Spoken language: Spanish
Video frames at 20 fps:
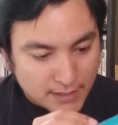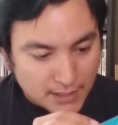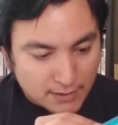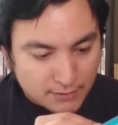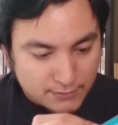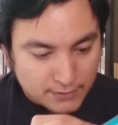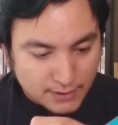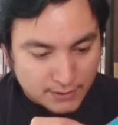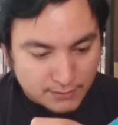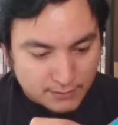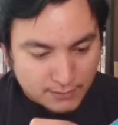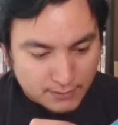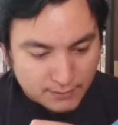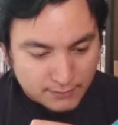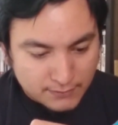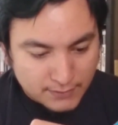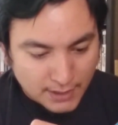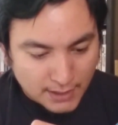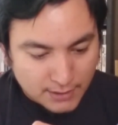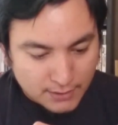Ya los sellos no
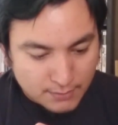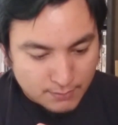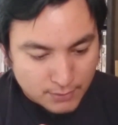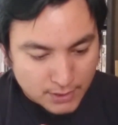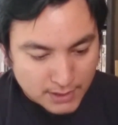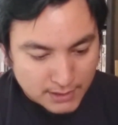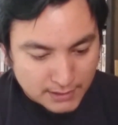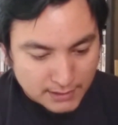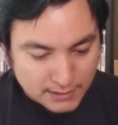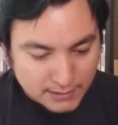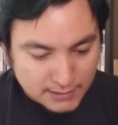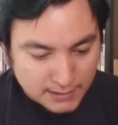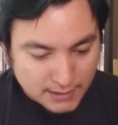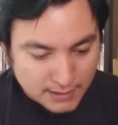los traen como antes,